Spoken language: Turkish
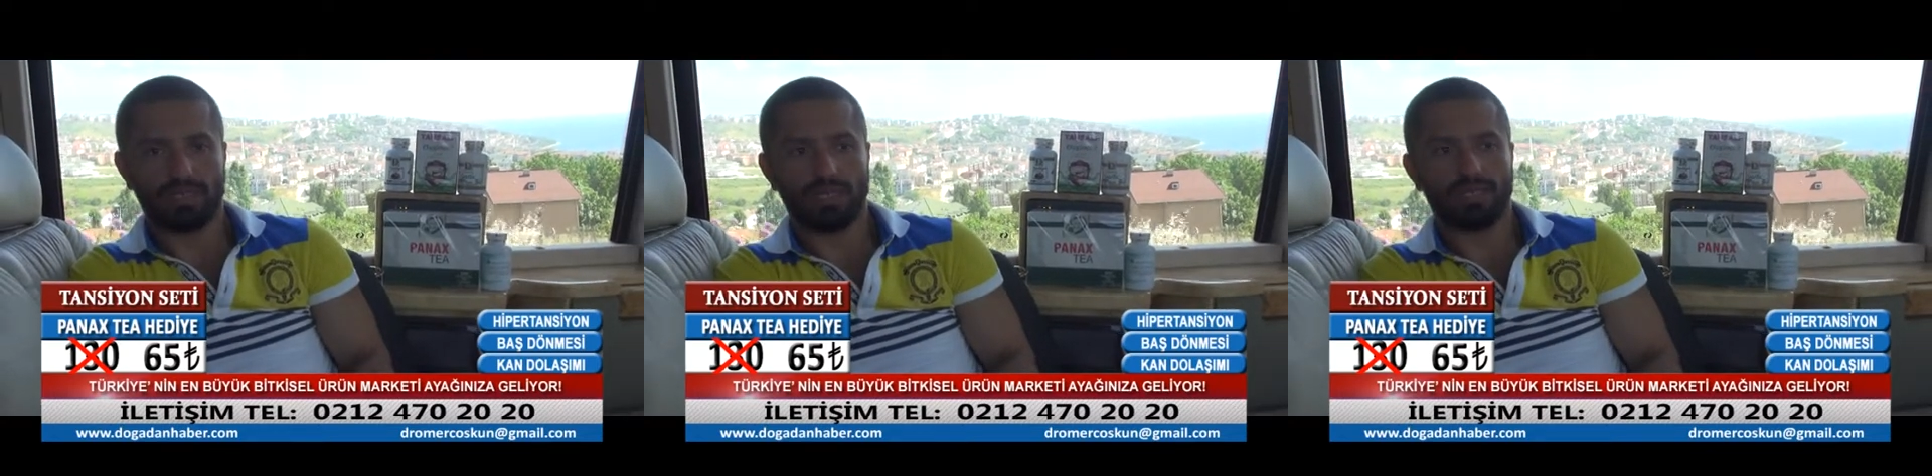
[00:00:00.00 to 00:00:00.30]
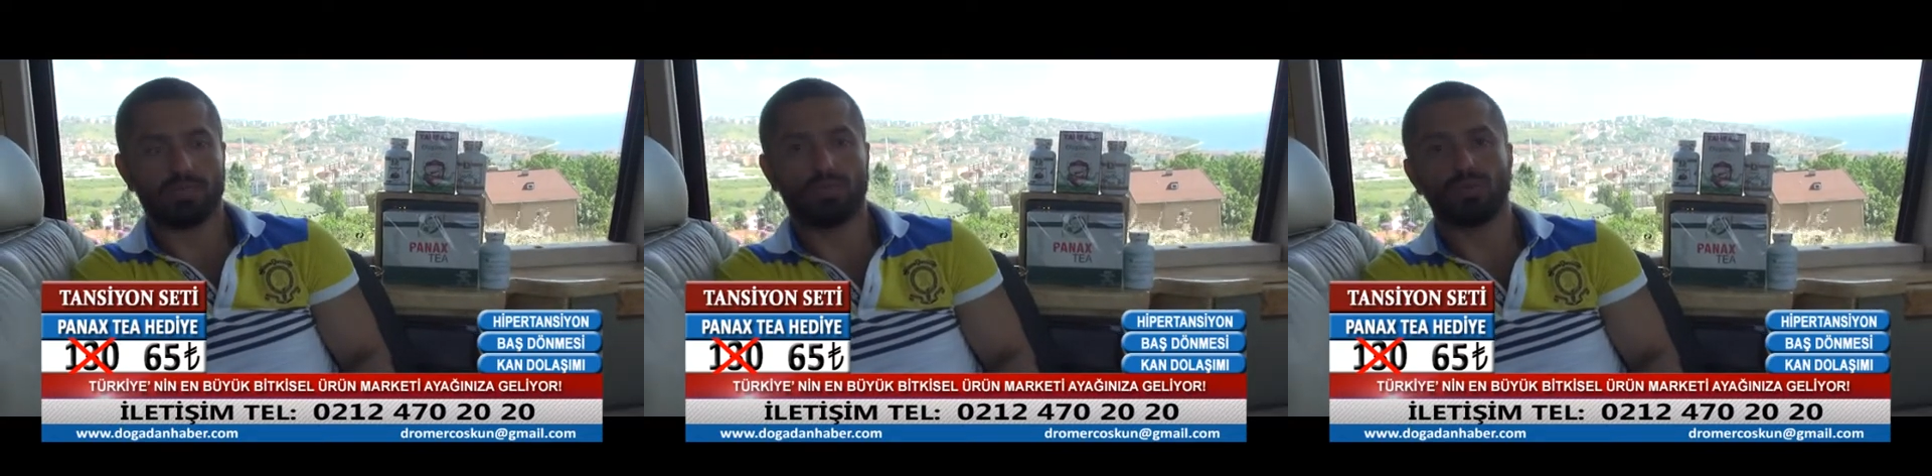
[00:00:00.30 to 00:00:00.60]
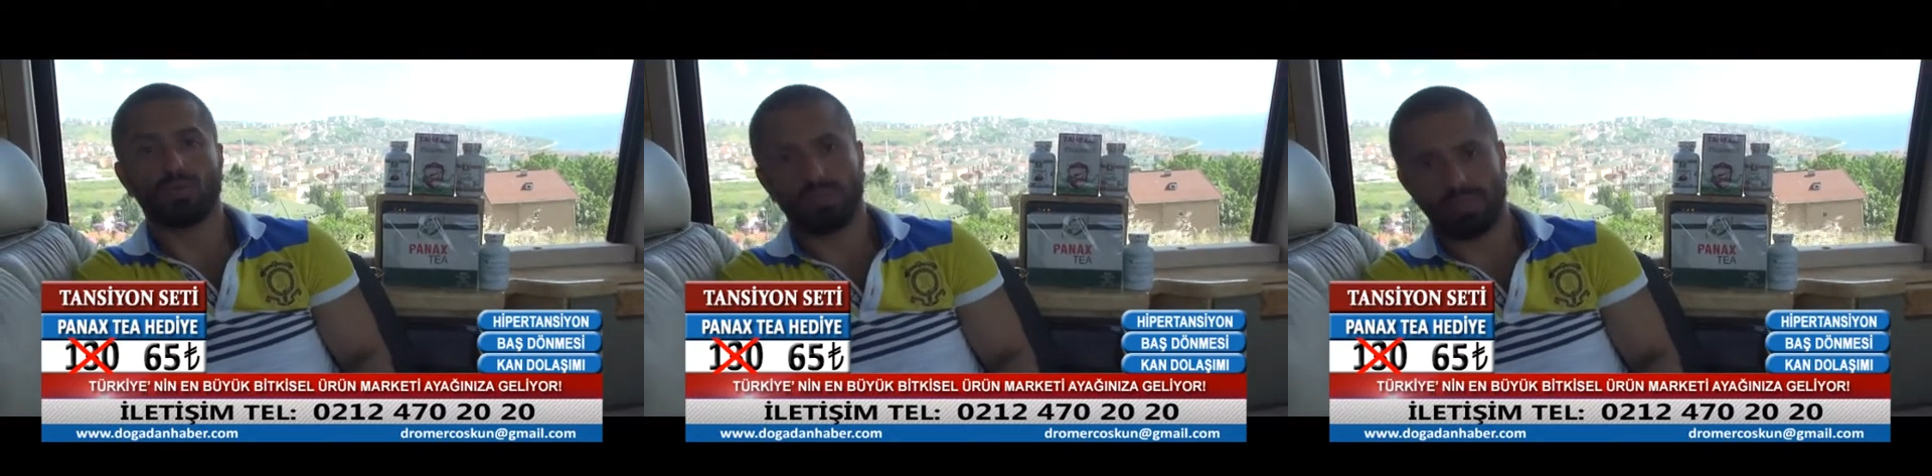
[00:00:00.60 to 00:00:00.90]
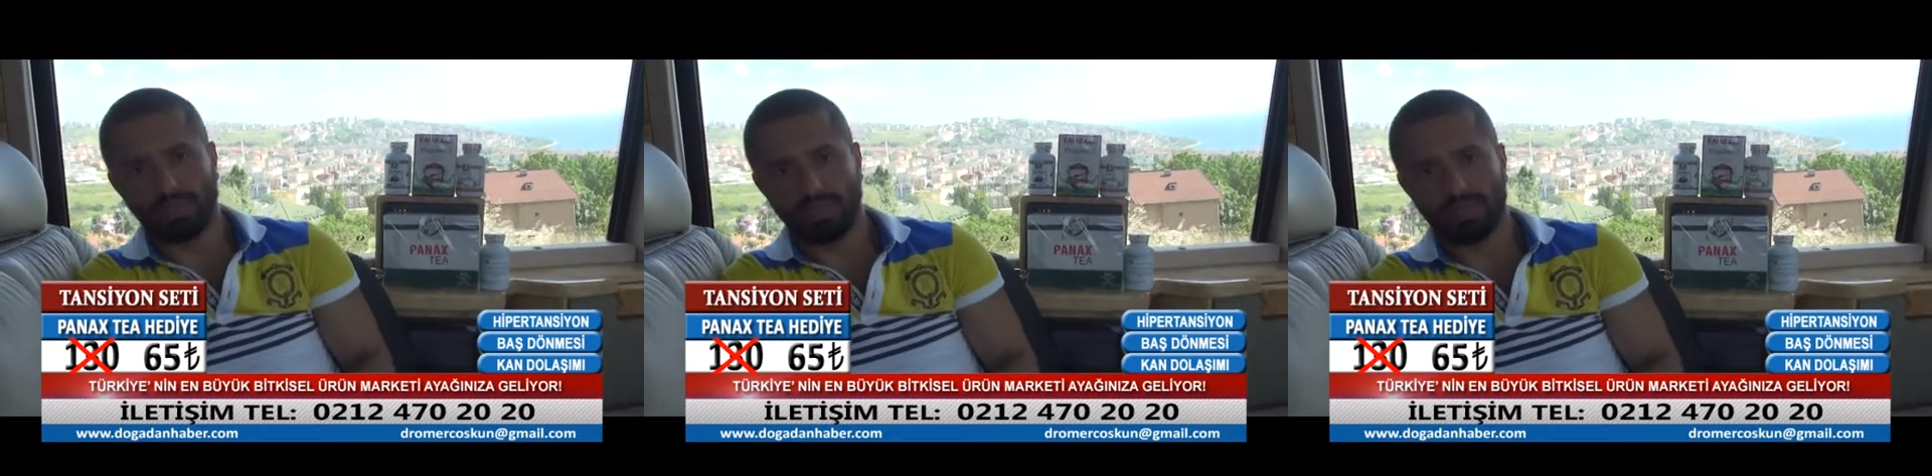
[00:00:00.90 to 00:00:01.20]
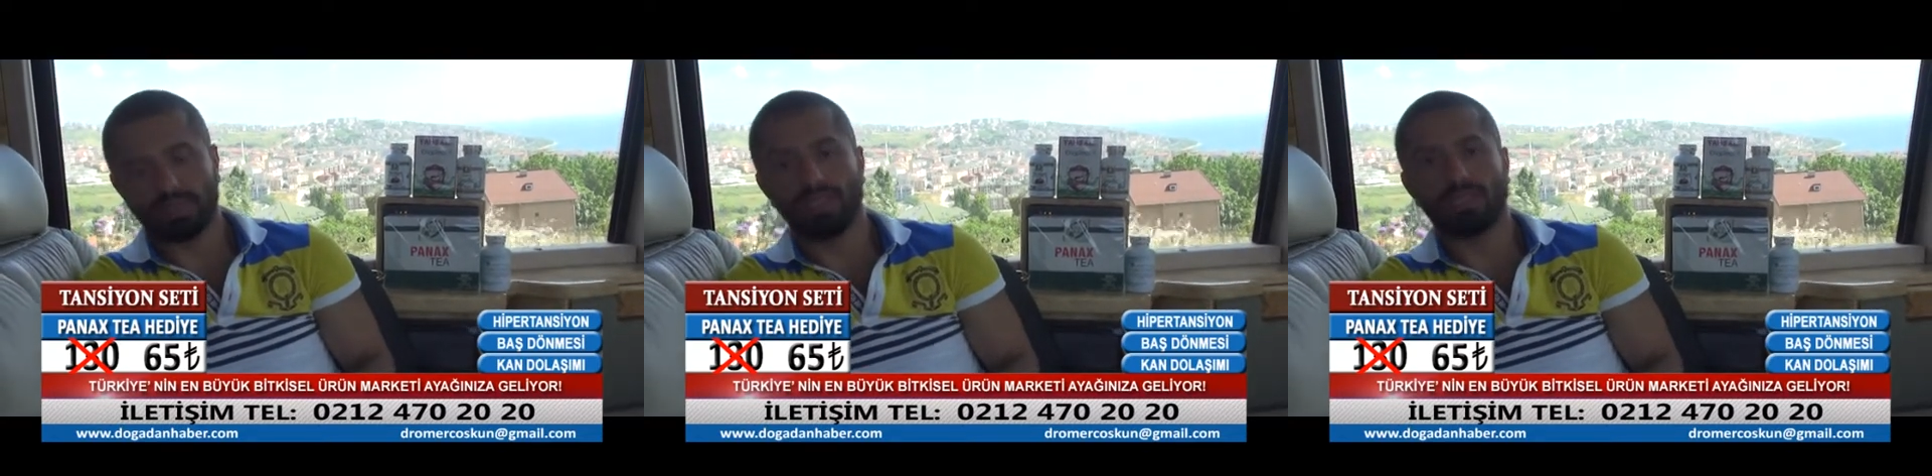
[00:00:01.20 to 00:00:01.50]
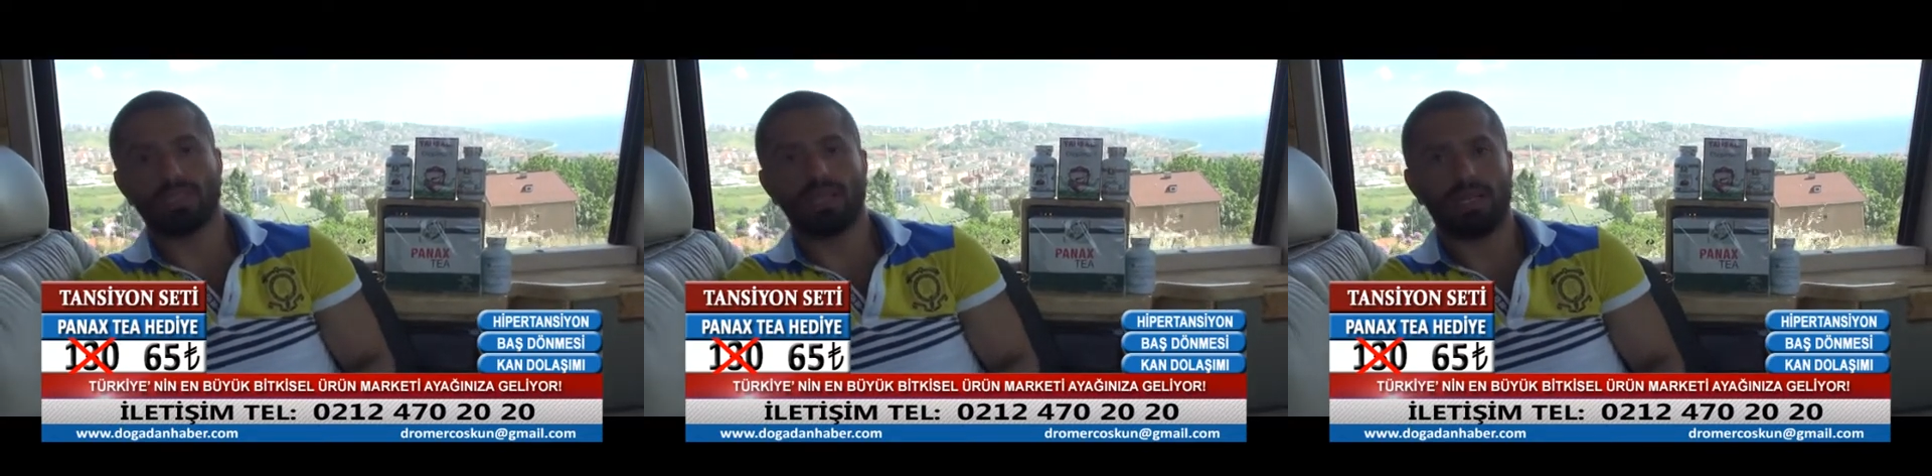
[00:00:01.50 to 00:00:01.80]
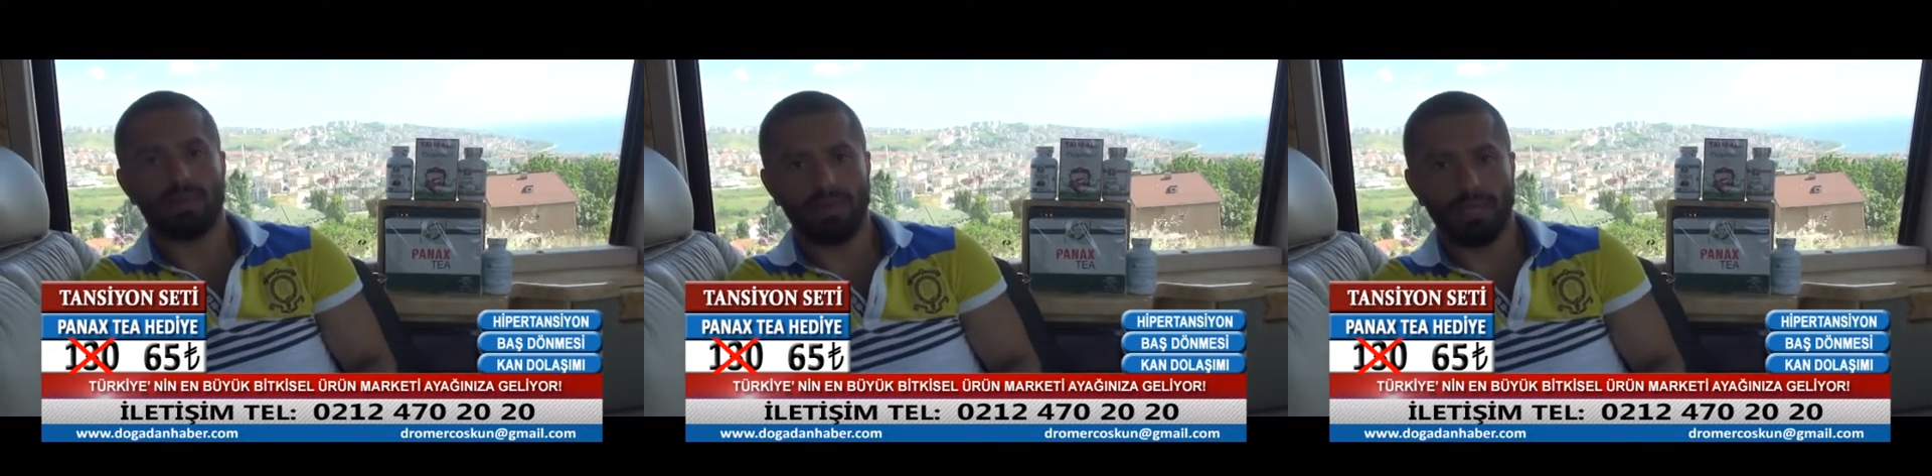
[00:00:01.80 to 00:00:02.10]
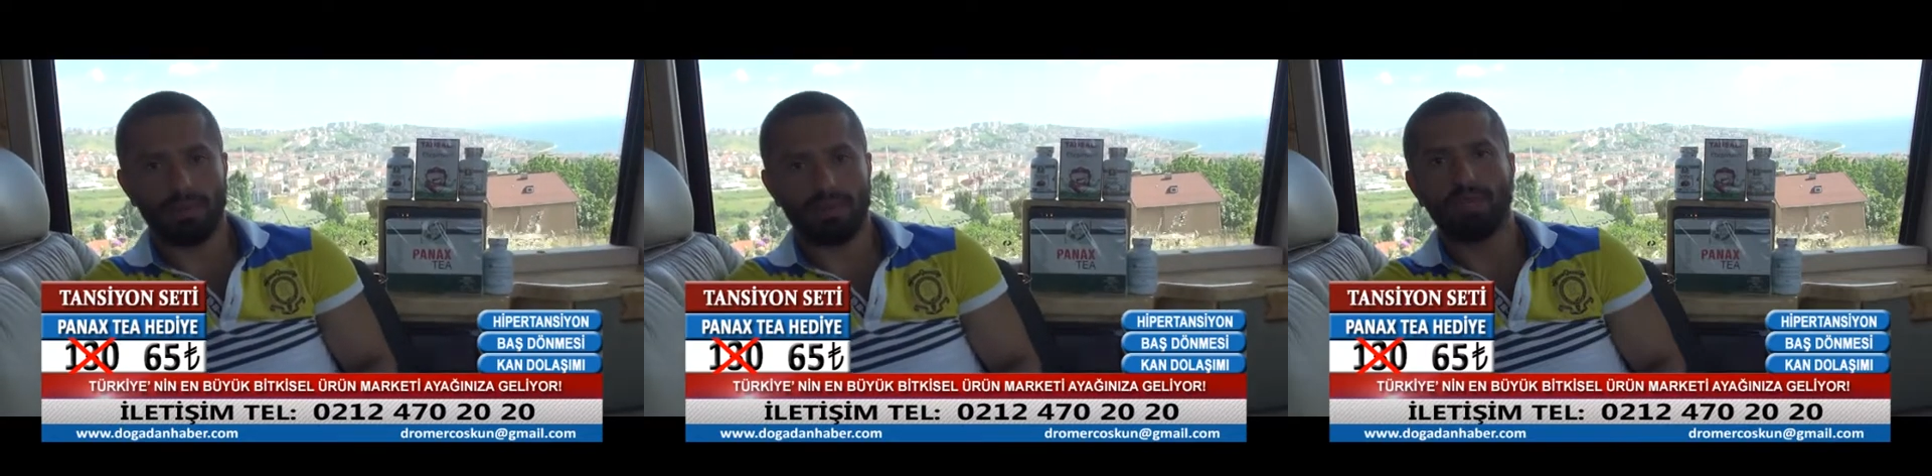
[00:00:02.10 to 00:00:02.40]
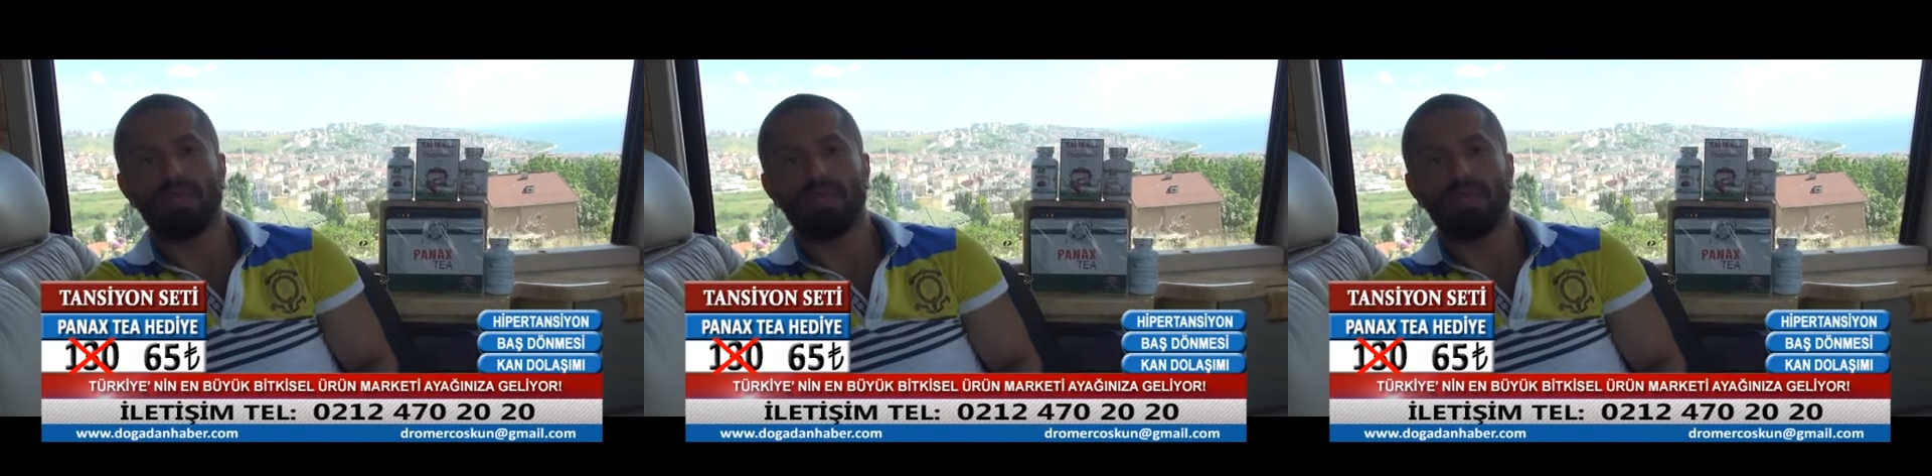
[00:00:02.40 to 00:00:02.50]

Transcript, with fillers: tansiyonun düşmesi, sıcaklıklarla beraber